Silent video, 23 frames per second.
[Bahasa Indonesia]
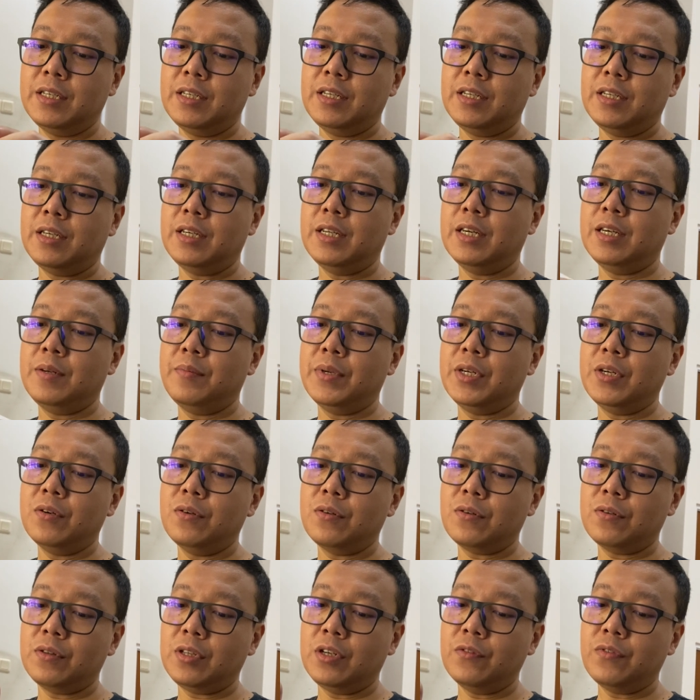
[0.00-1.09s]
Dan
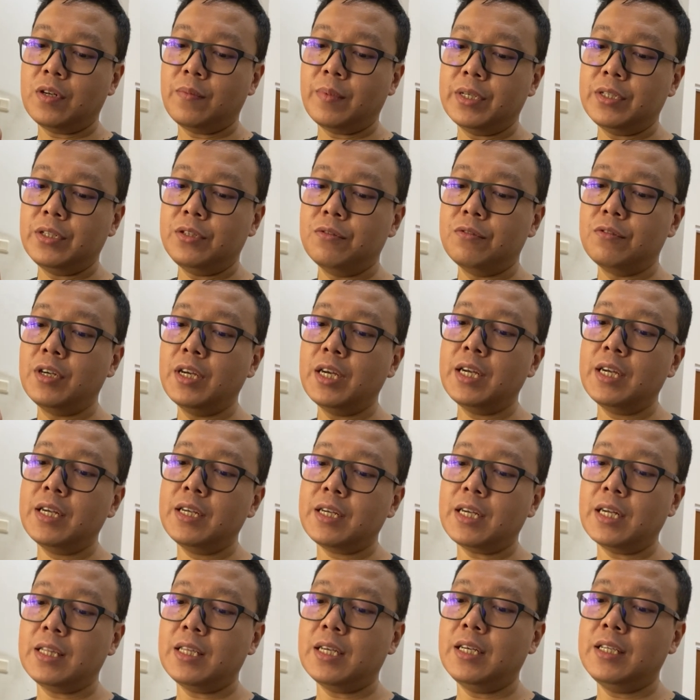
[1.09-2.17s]
menurut informasi juga
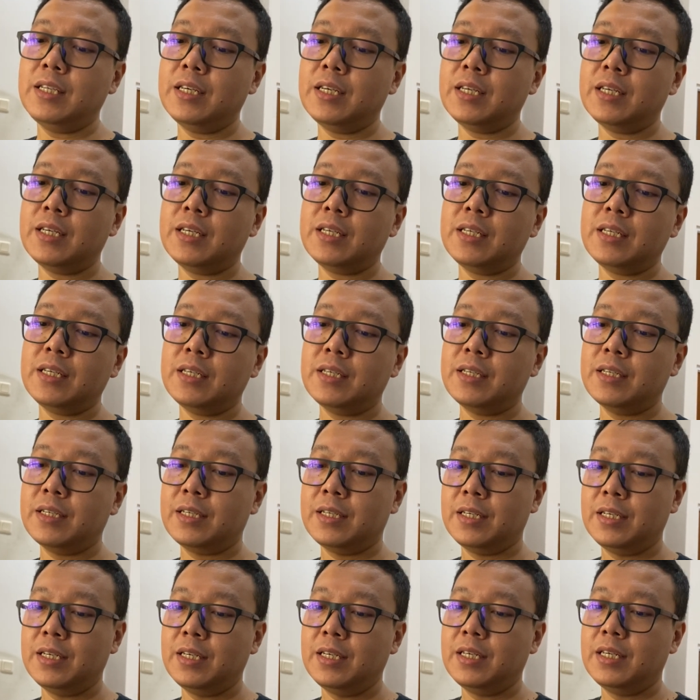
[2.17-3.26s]
katanya
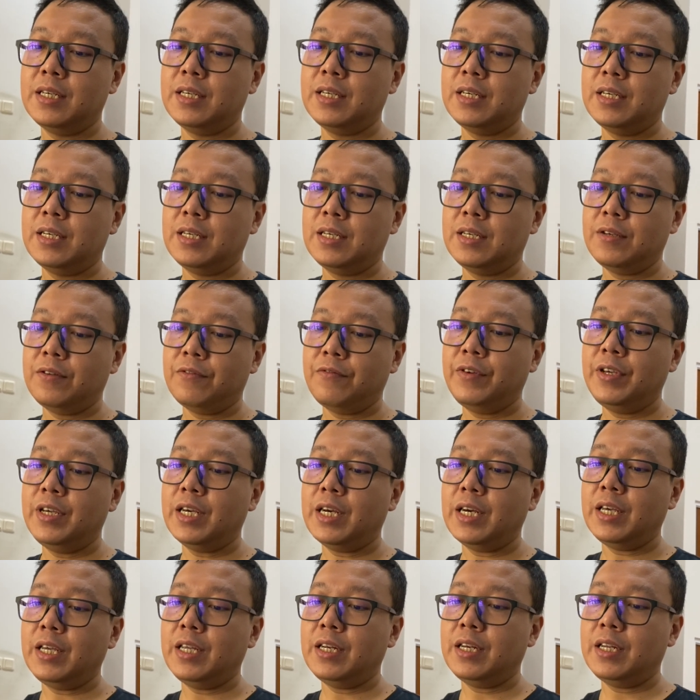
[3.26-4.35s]

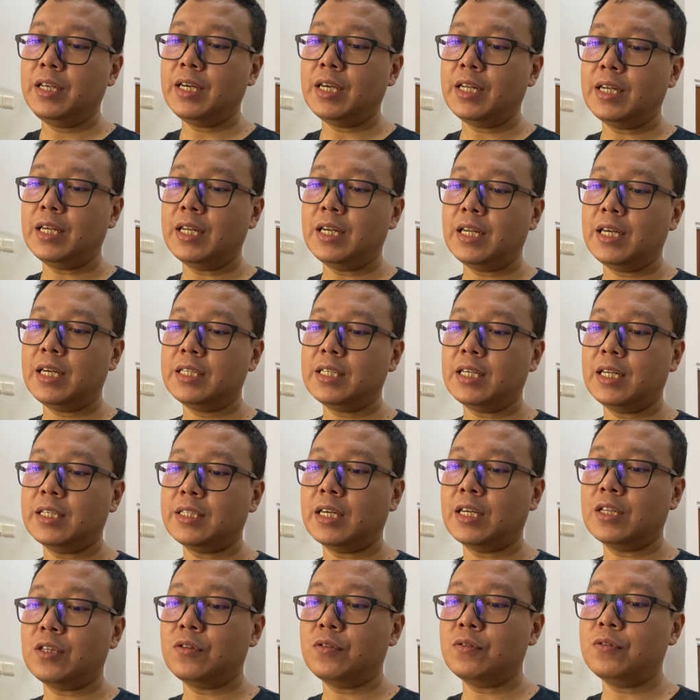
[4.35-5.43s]
WIHA ini adalah salah
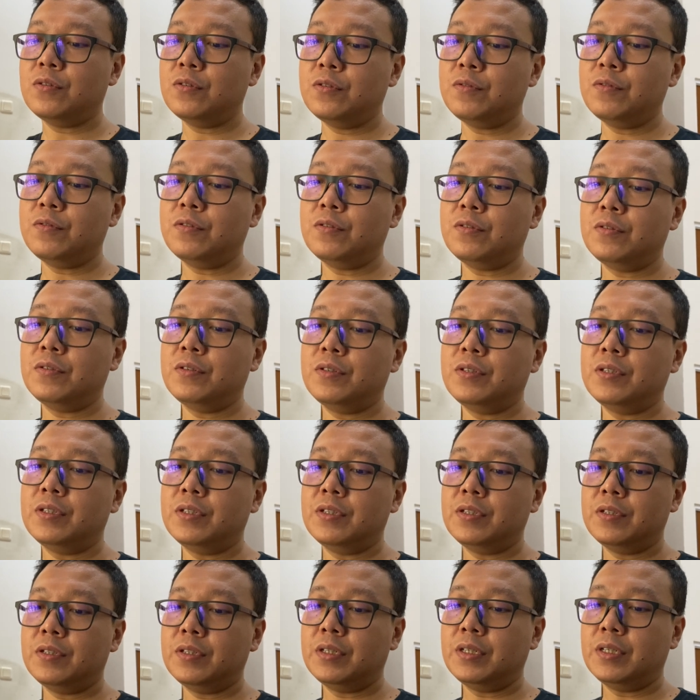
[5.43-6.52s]
satu
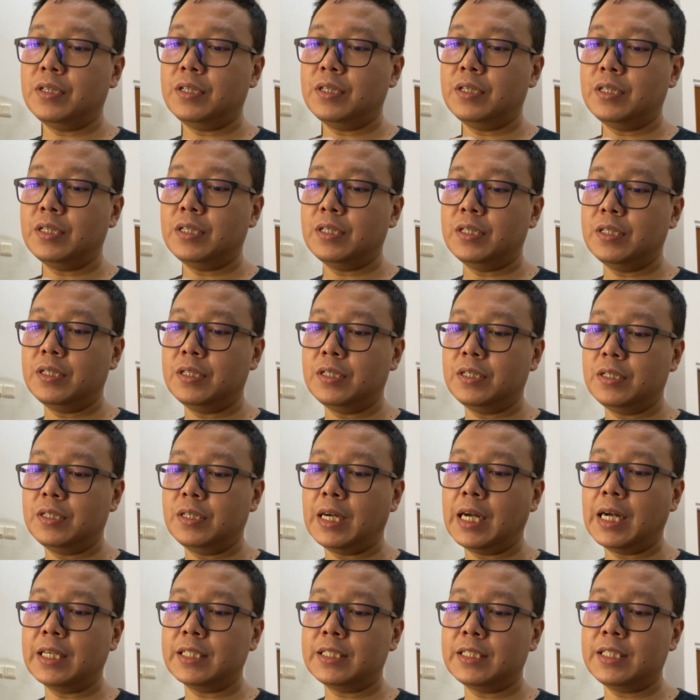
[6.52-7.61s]
eh,
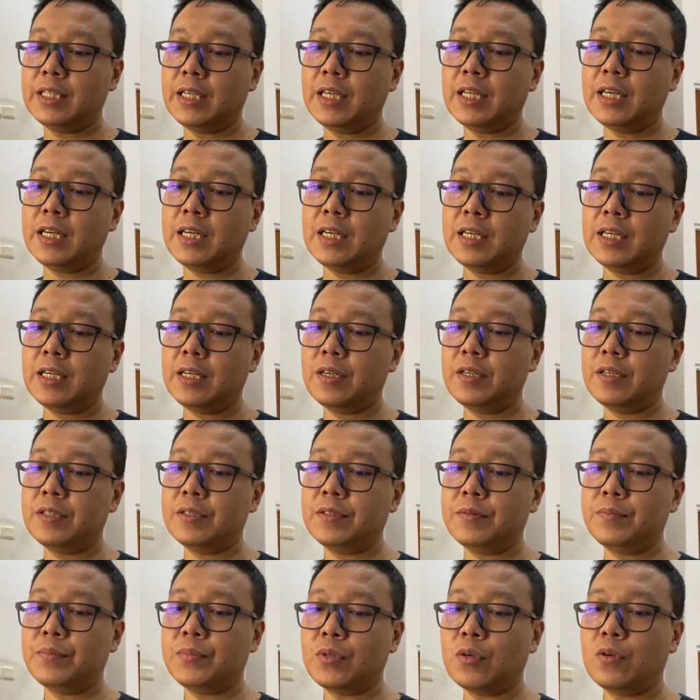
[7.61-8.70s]
hasil
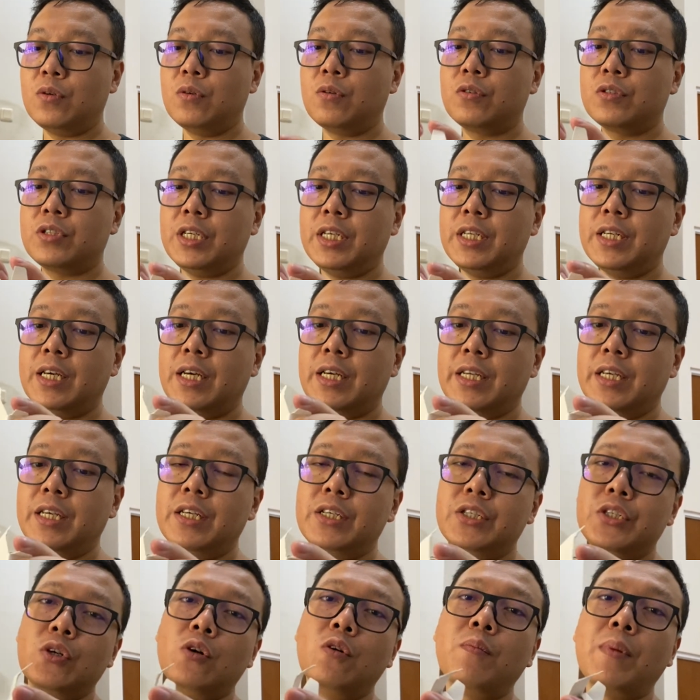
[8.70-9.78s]
produksi dari
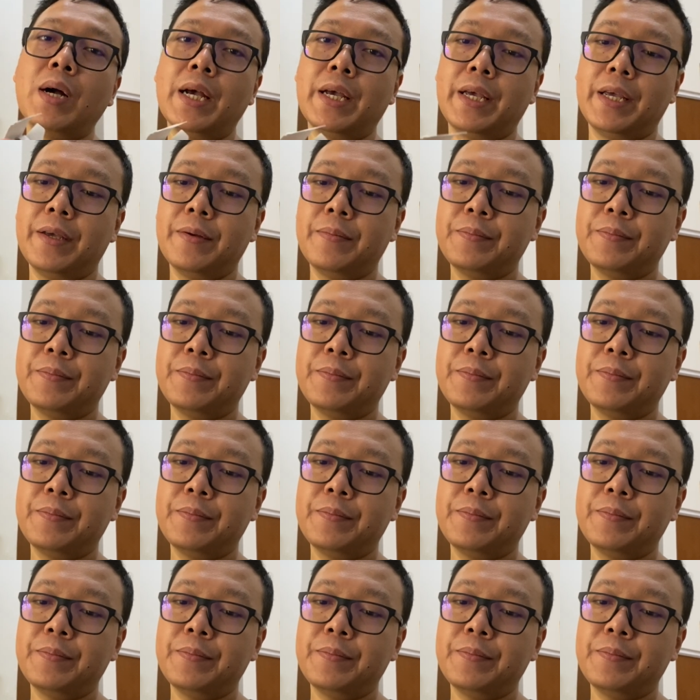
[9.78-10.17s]
siomay.